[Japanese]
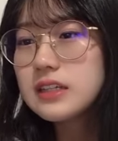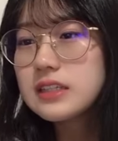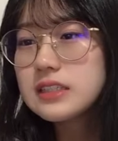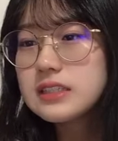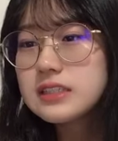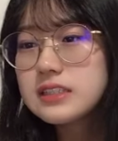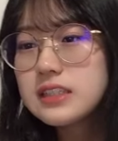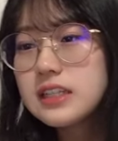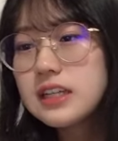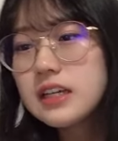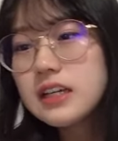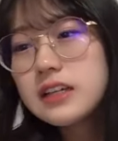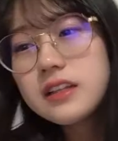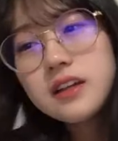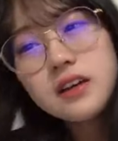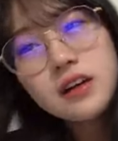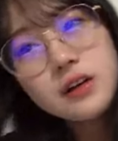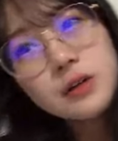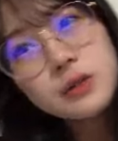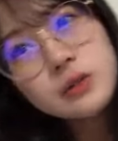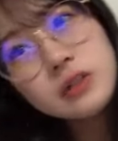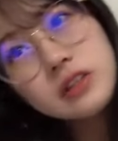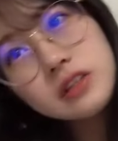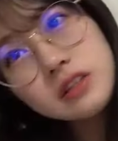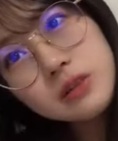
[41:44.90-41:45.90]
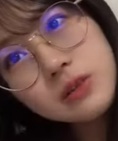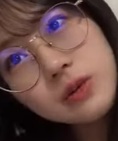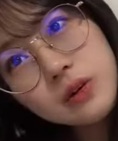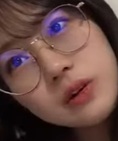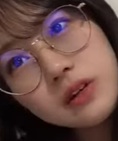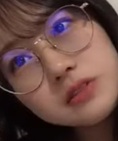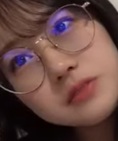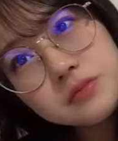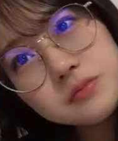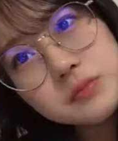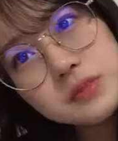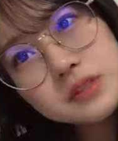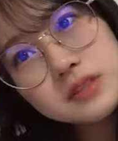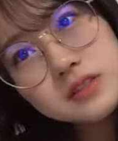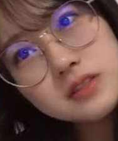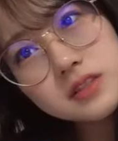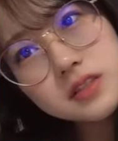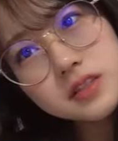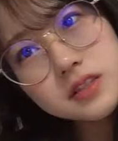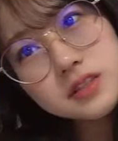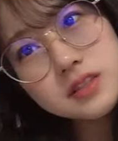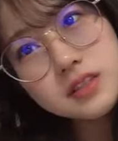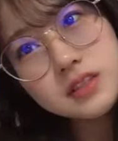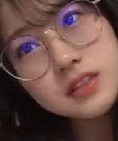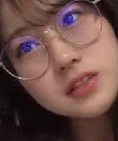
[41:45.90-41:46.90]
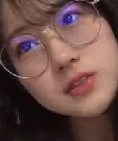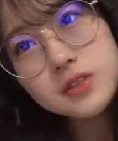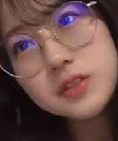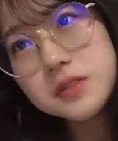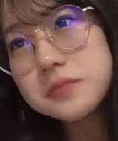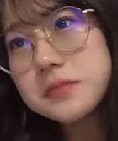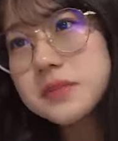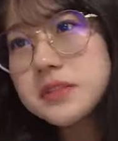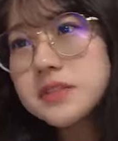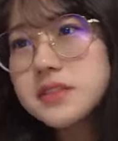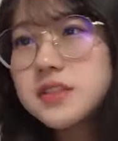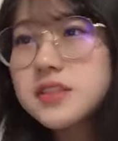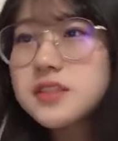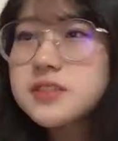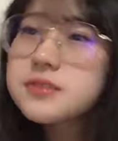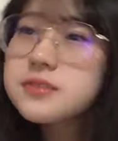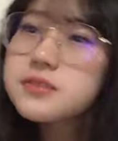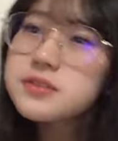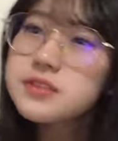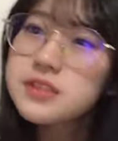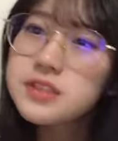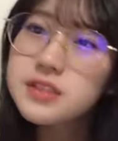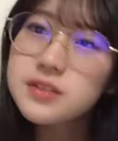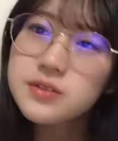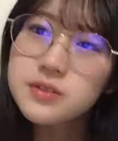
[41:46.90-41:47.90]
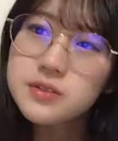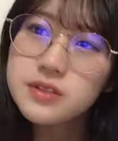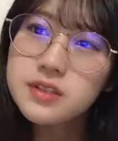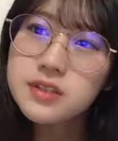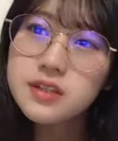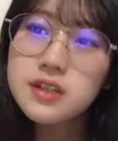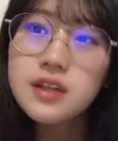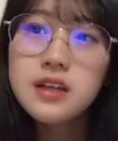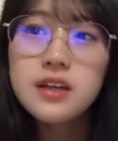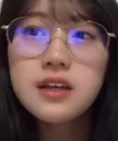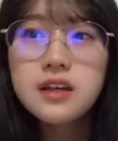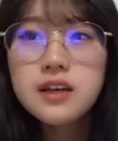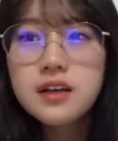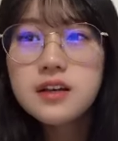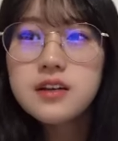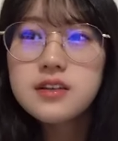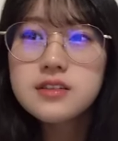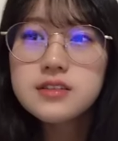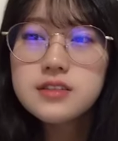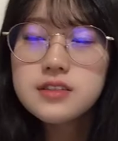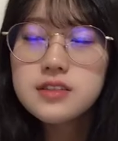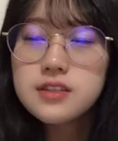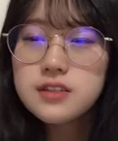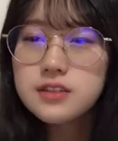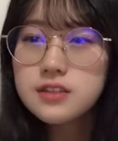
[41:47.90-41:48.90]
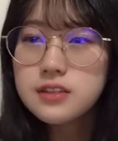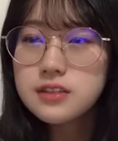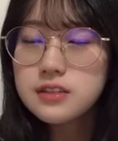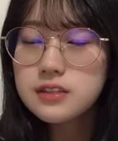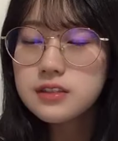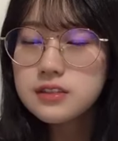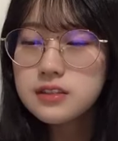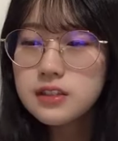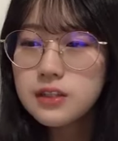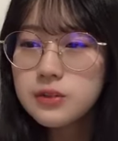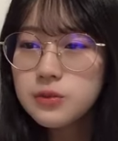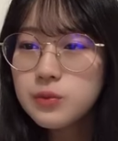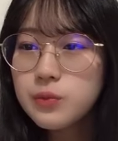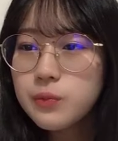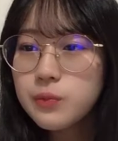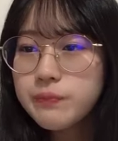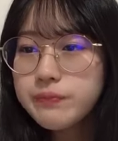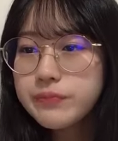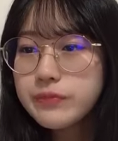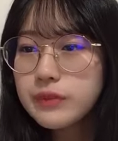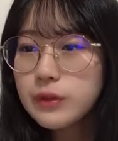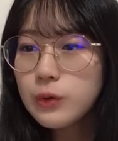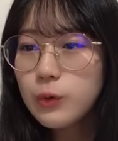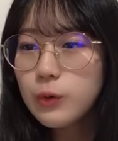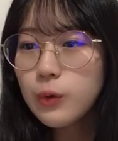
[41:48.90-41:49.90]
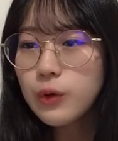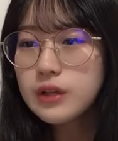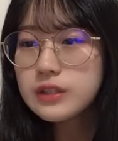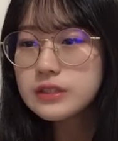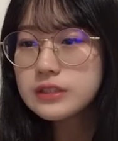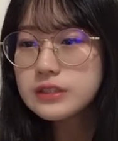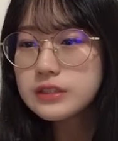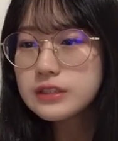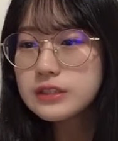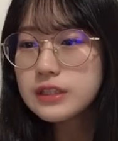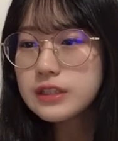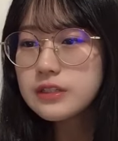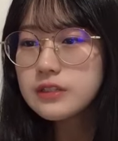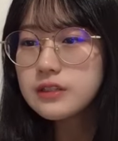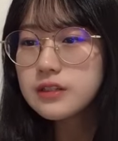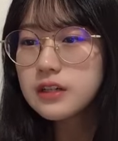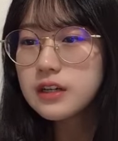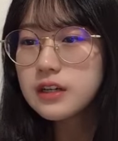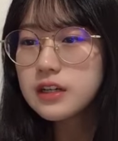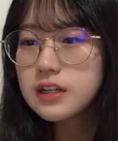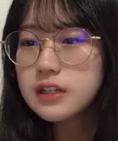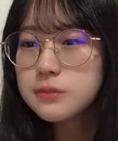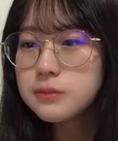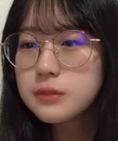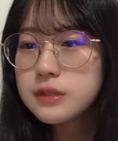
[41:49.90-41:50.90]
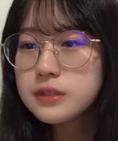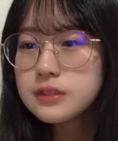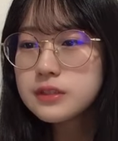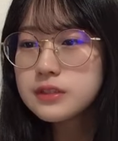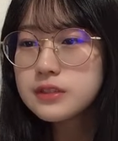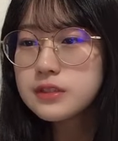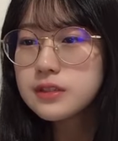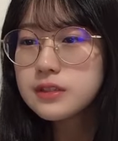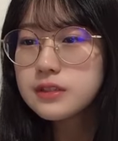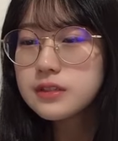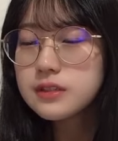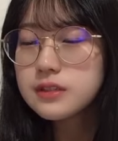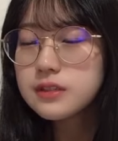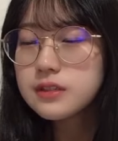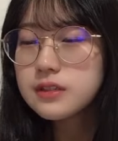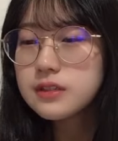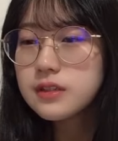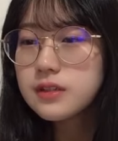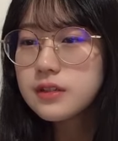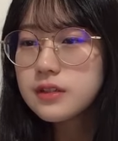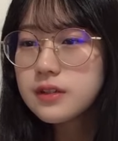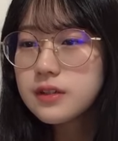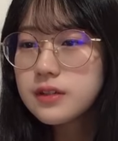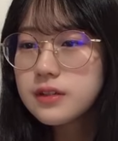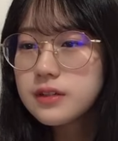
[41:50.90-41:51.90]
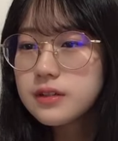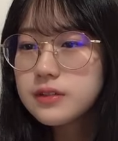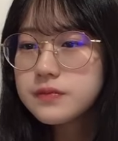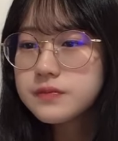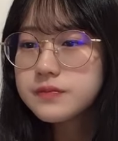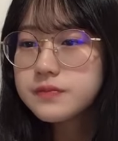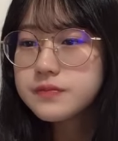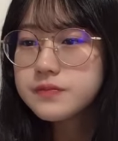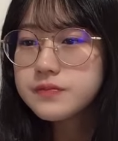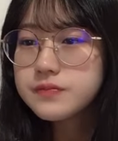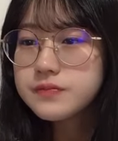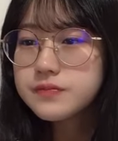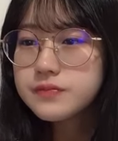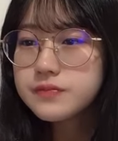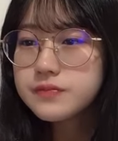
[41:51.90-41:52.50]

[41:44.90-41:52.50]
えっと4人でご飯してなんか4人でご飯珍しいような珍しくないような感じだったんですけどご飯して帰りました